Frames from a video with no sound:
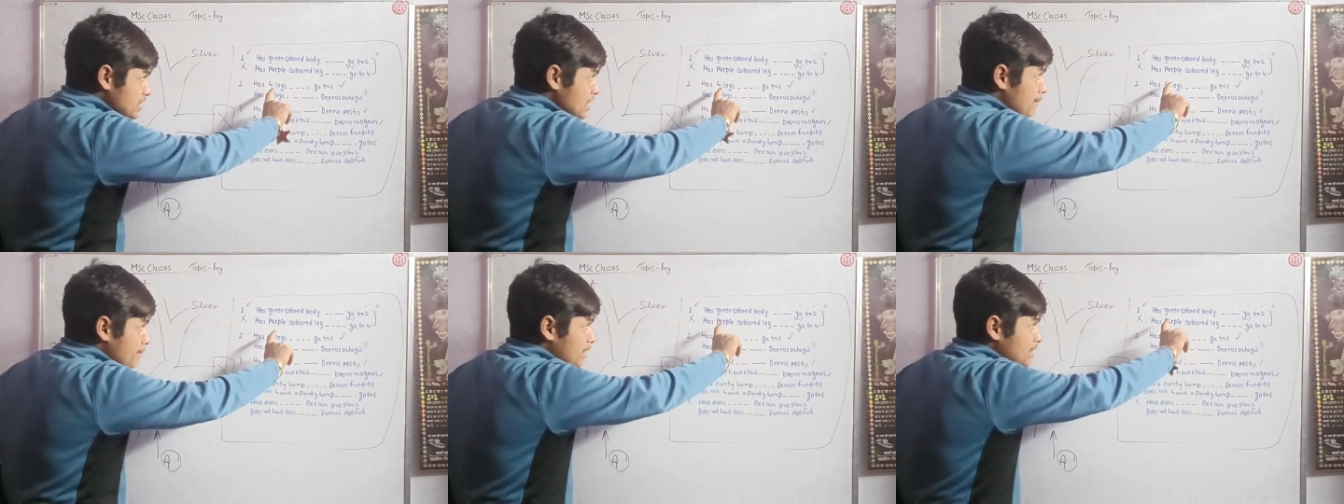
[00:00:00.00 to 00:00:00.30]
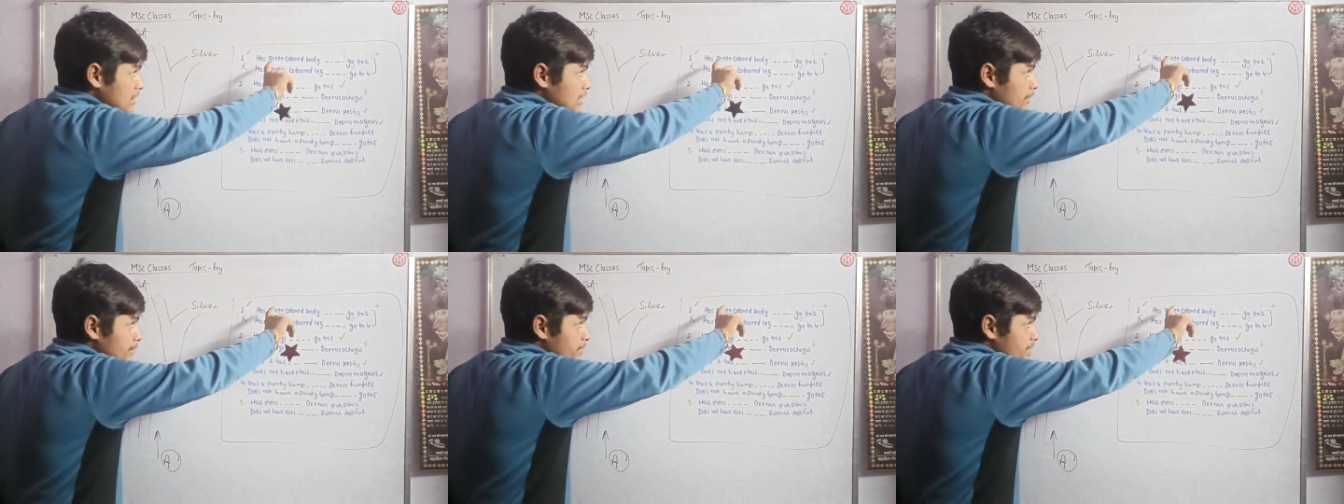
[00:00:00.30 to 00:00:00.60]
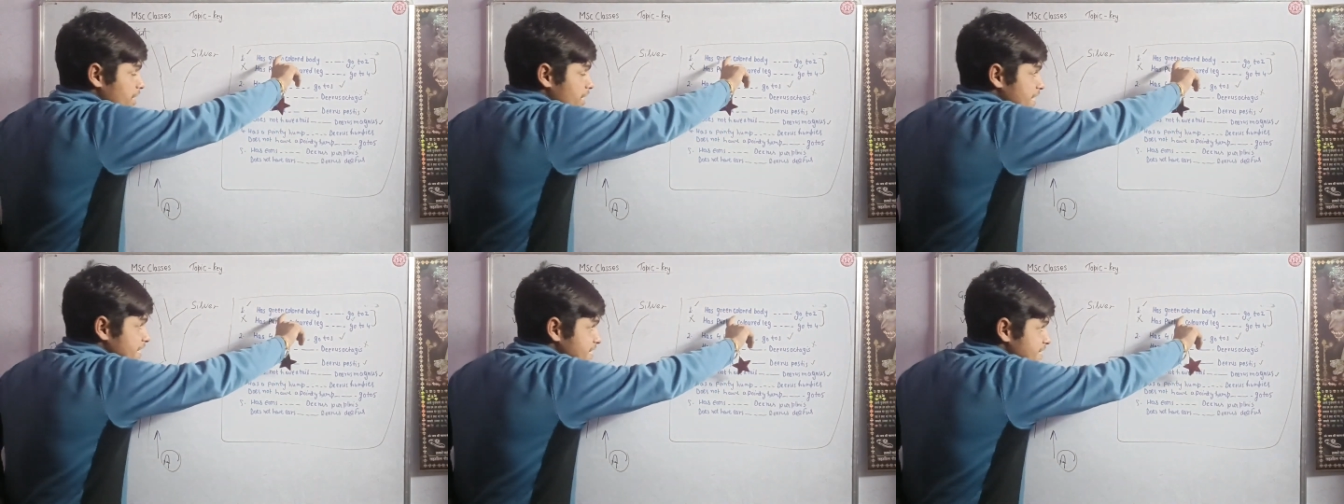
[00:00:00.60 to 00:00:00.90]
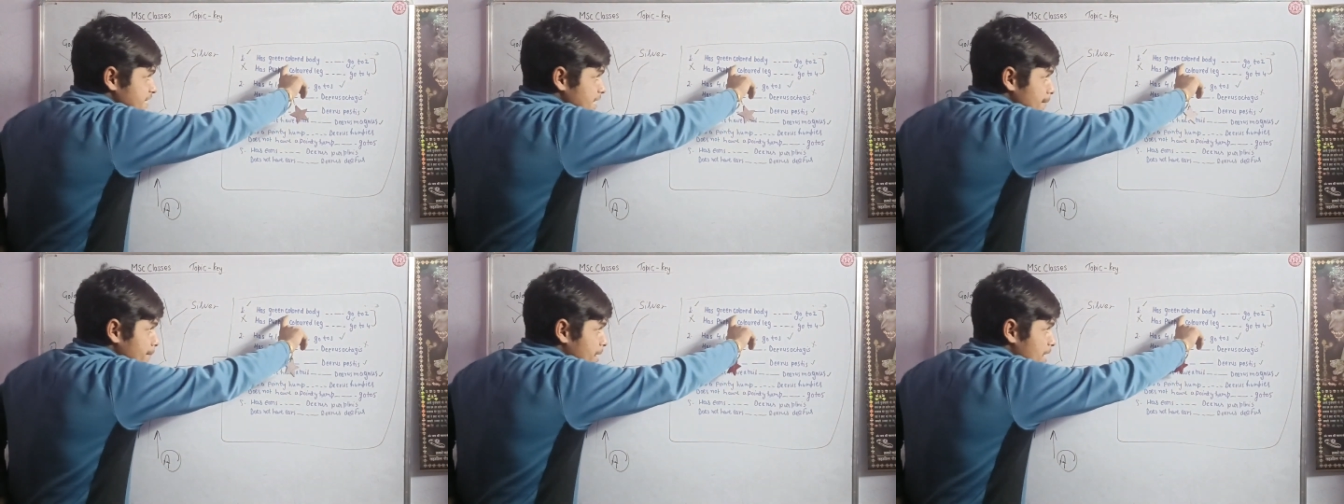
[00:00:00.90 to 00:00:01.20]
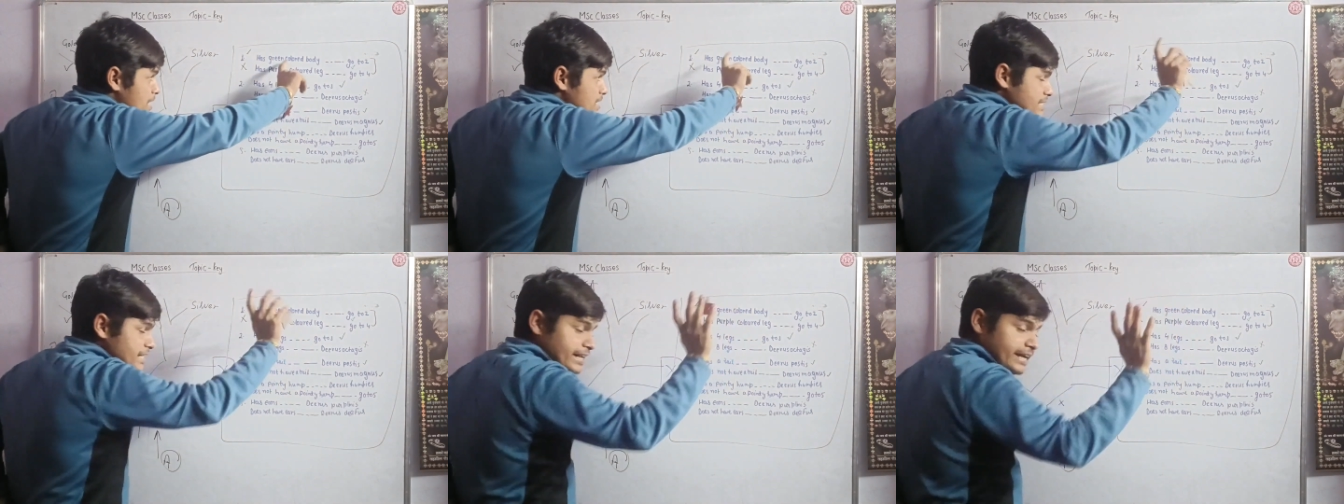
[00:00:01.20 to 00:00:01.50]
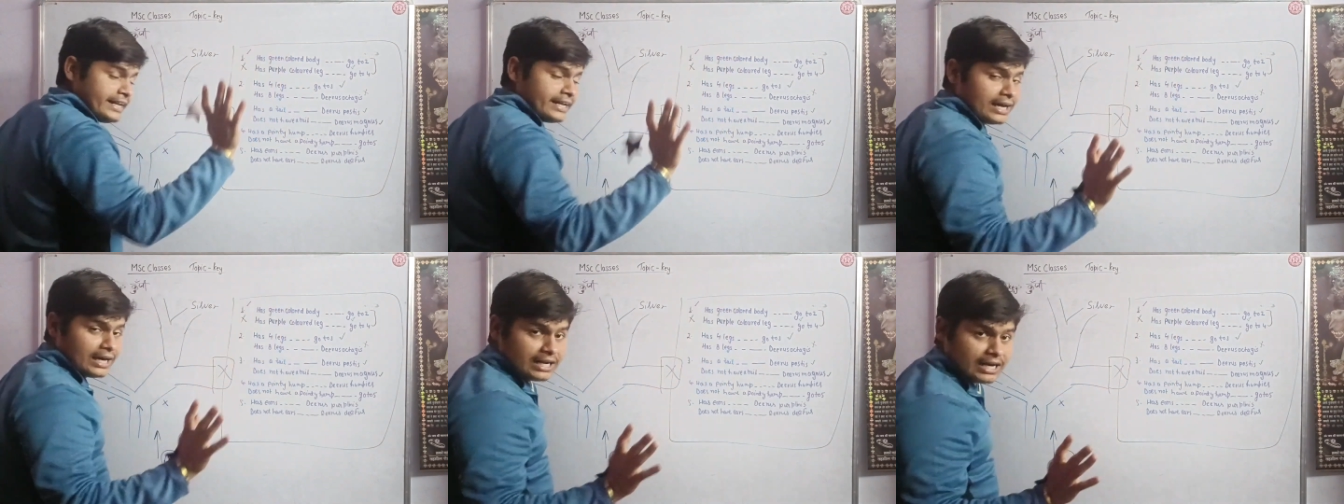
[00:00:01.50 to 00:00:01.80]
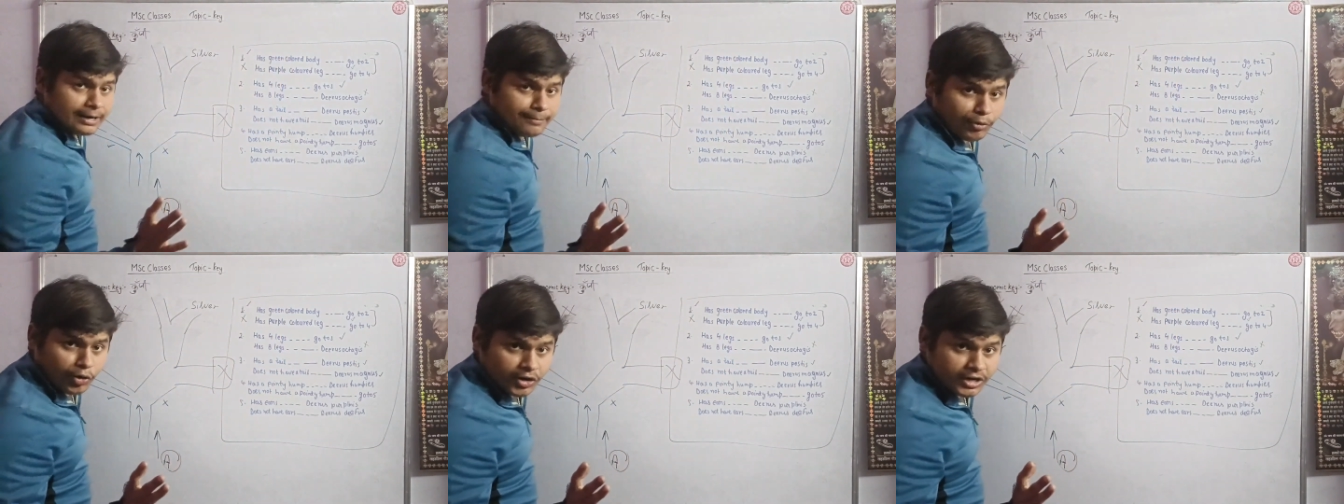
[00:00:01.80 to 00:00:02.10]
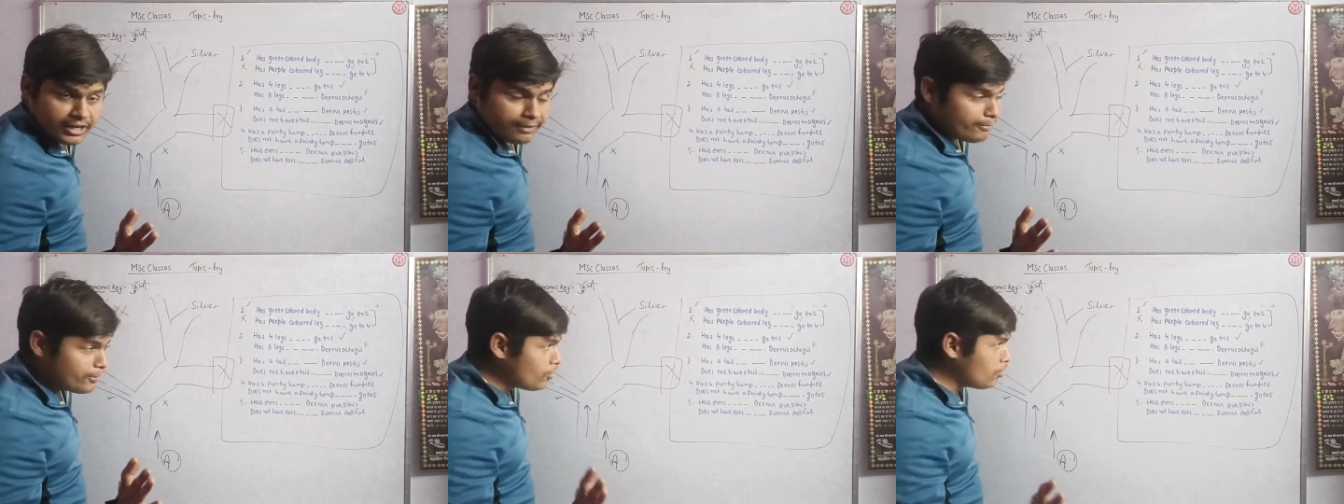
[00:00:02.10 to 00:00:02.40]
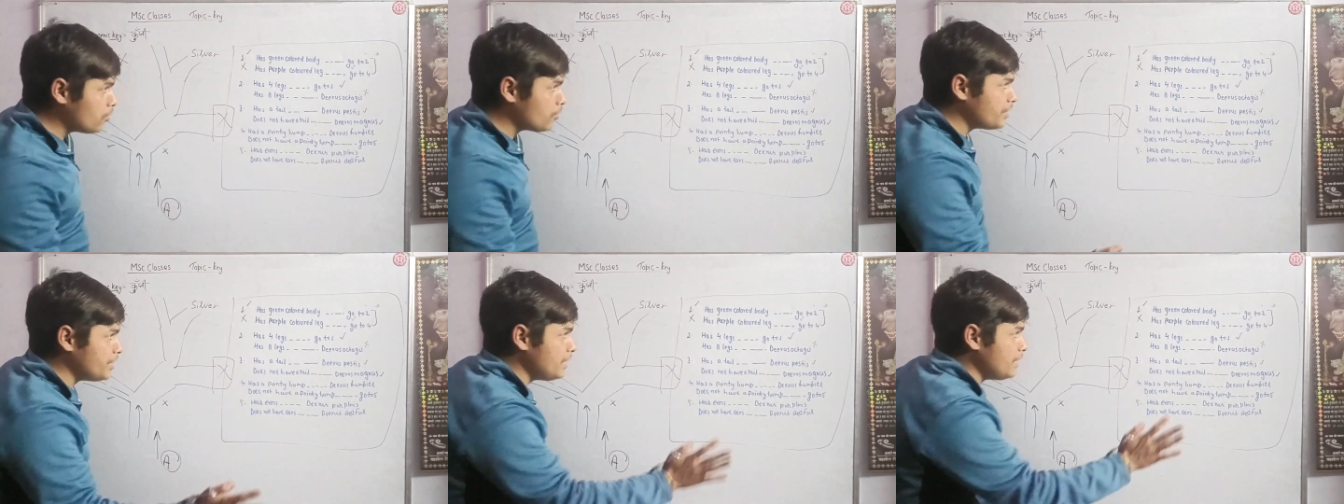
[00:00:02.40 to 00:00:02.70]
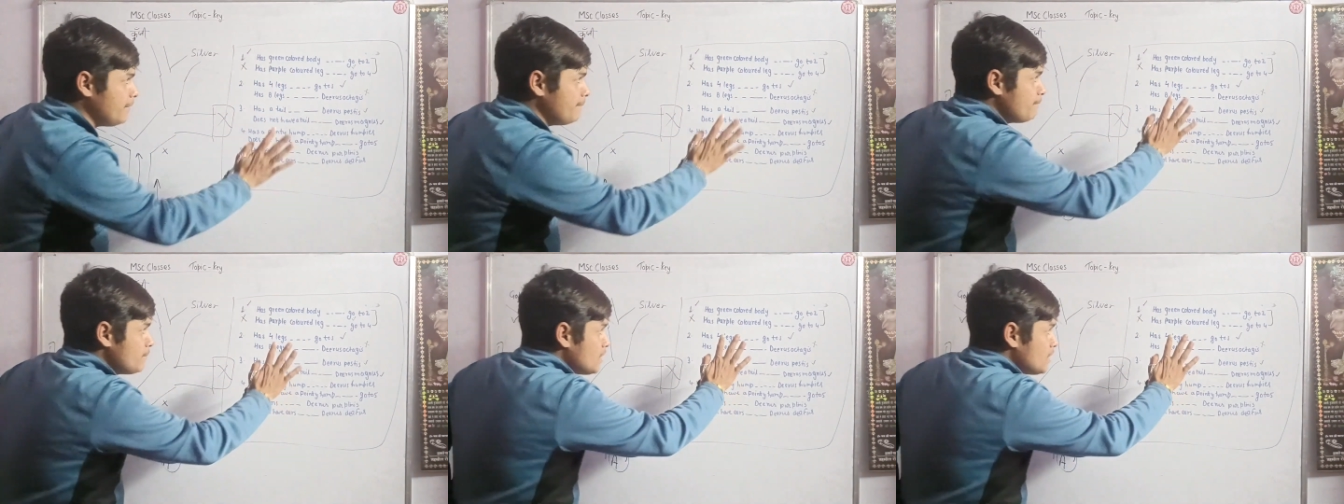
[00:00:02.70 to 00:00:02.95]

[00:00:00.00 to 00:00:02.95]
इसका मतलब इसके पास ग्रीन कलर्ड बॉडी भी होगी